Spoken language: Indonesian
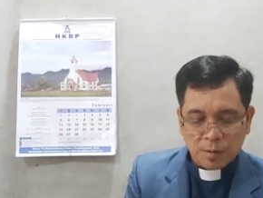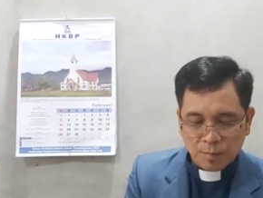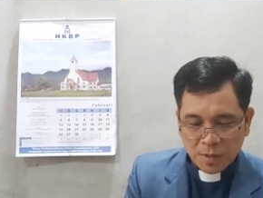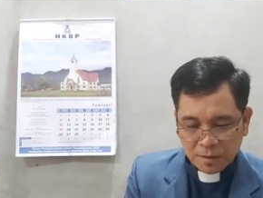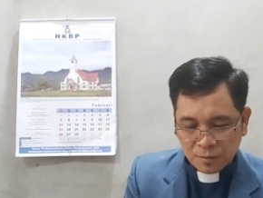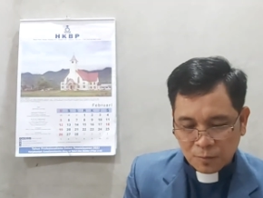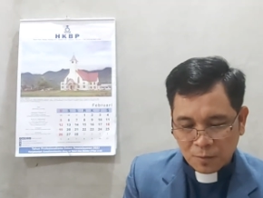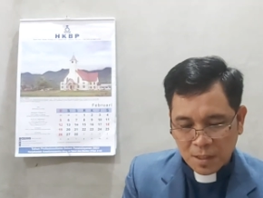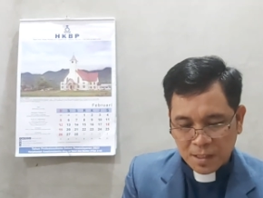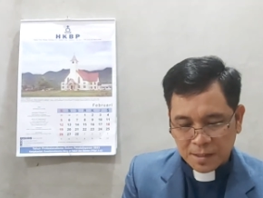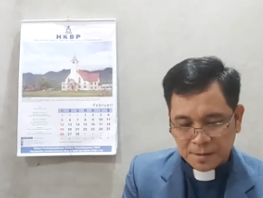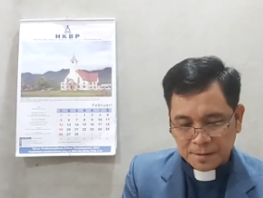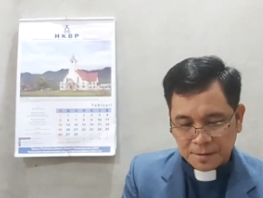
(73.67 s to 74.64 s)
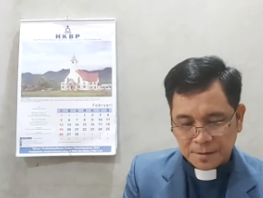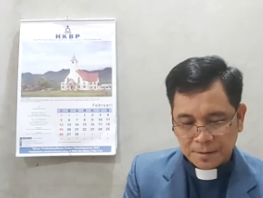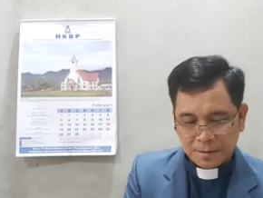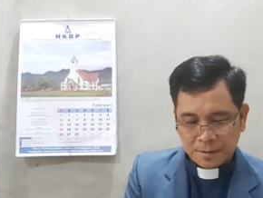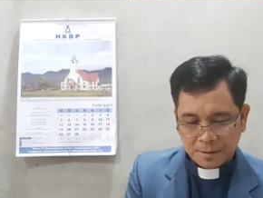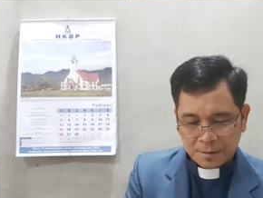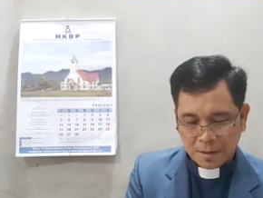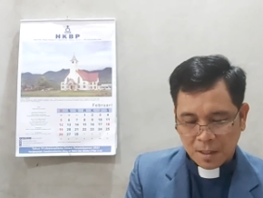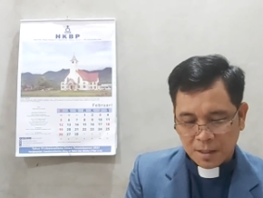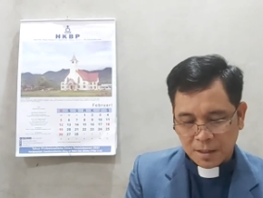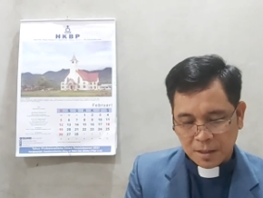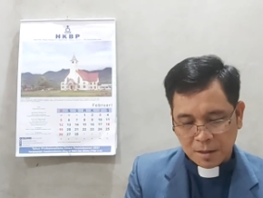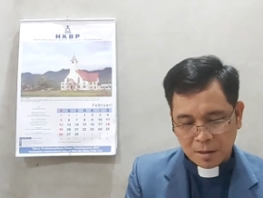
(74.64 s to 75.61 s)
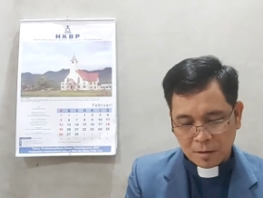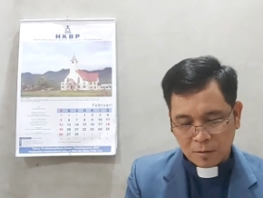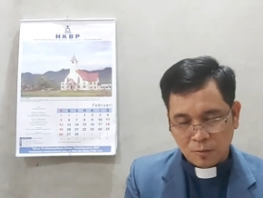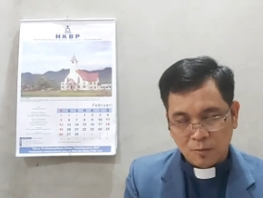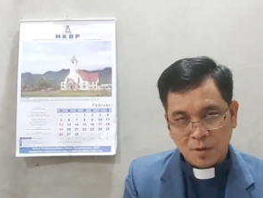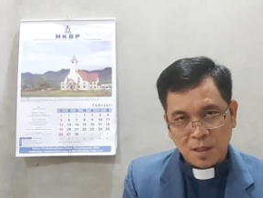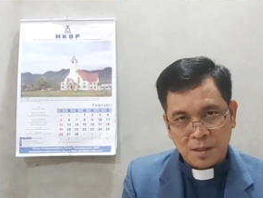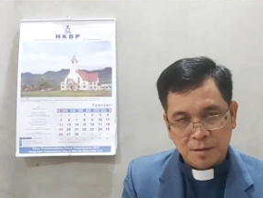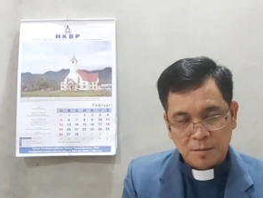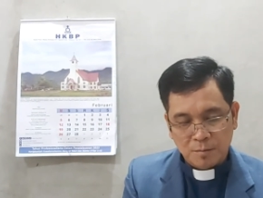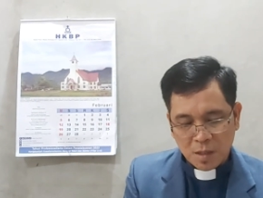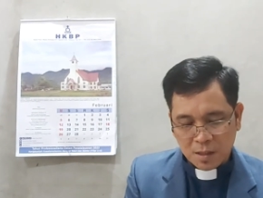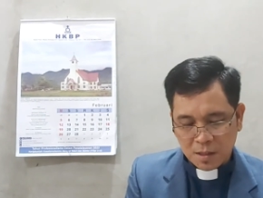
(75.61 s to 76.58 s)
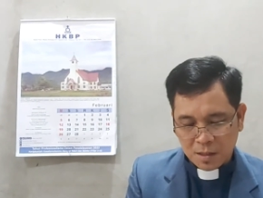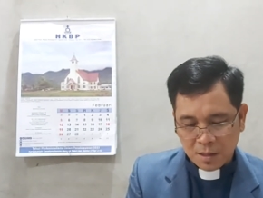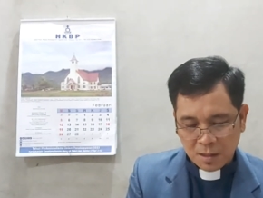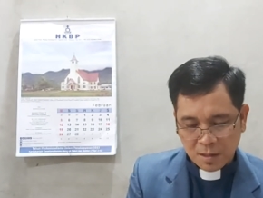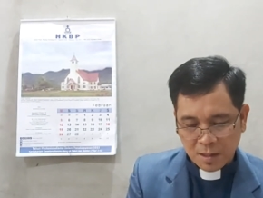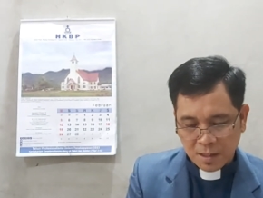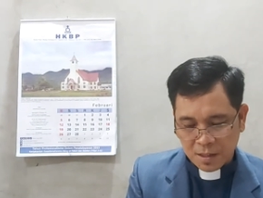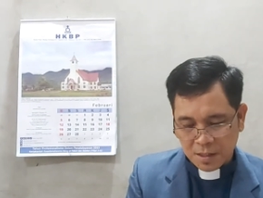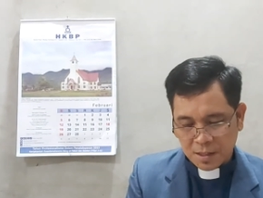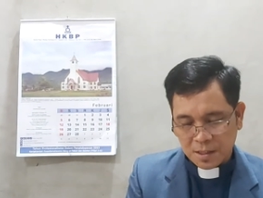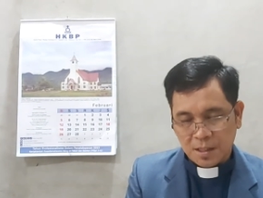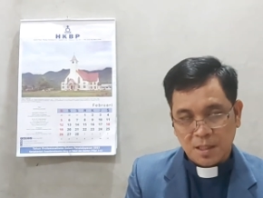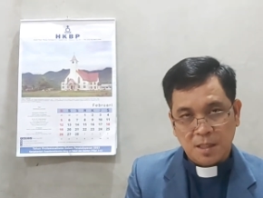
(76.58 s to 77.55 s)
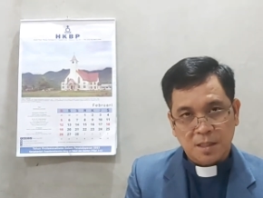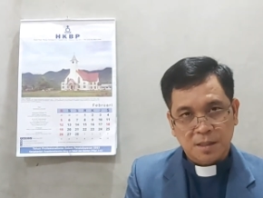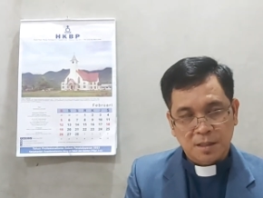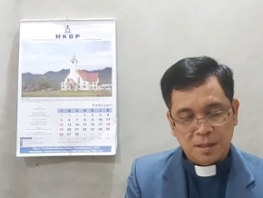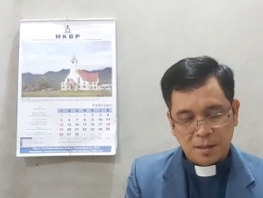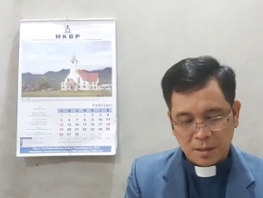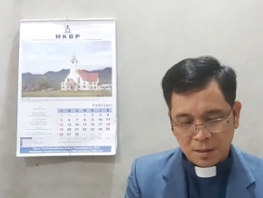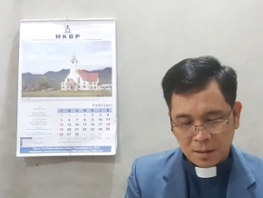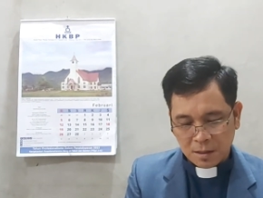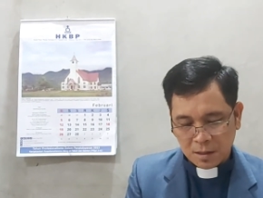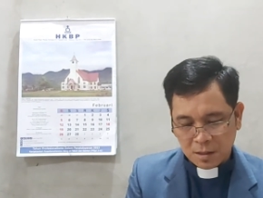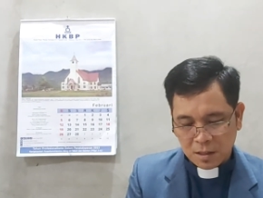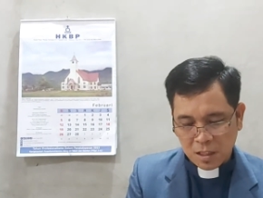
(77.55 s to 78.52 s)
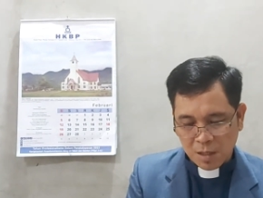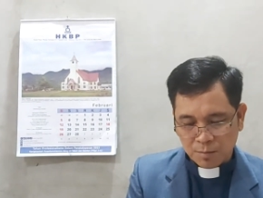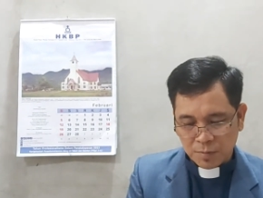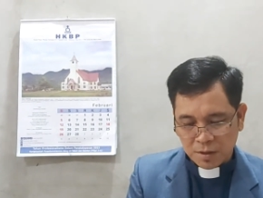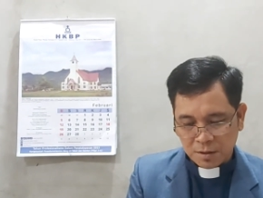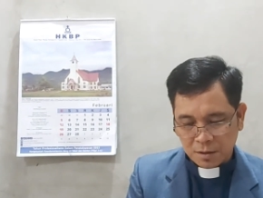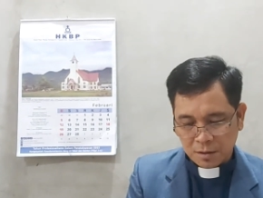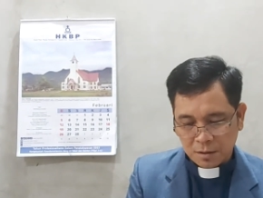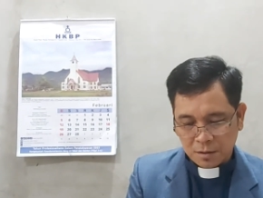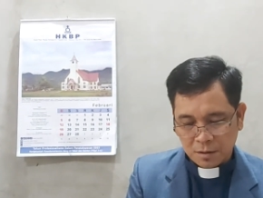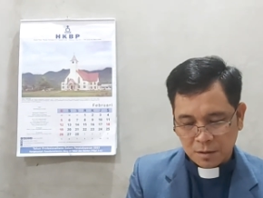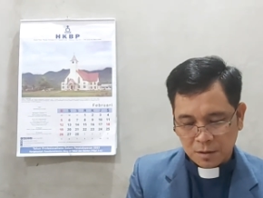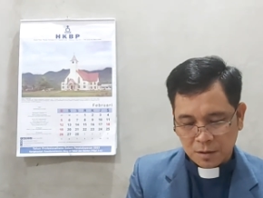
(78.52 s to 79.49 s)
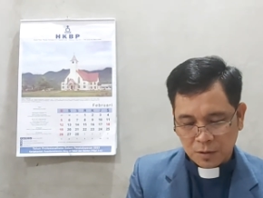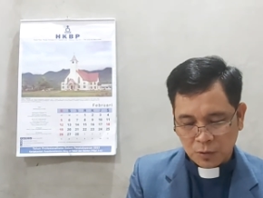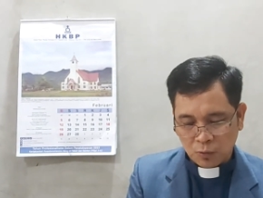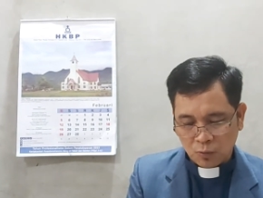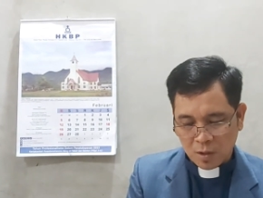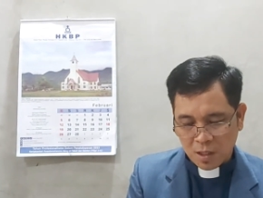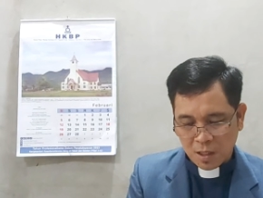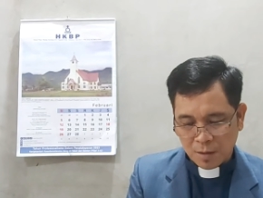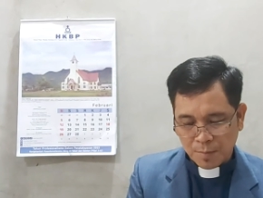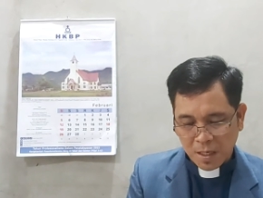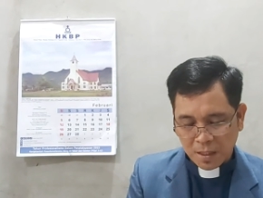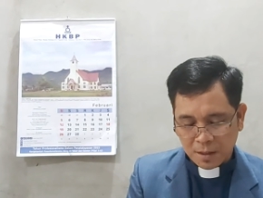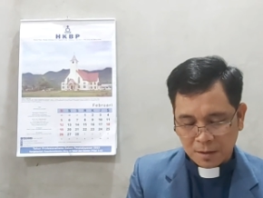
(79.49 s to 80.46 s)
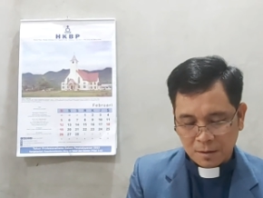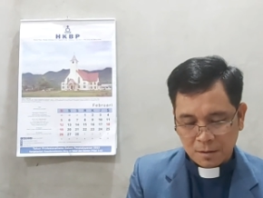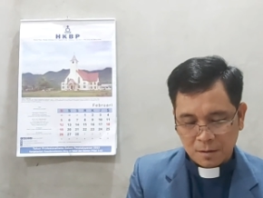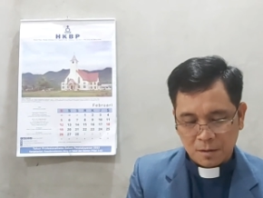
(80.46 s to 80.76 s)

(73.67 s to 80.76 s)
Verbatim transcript: Firman Tuhan ayat renungan bagi kita hari ini Kamis 2 Maret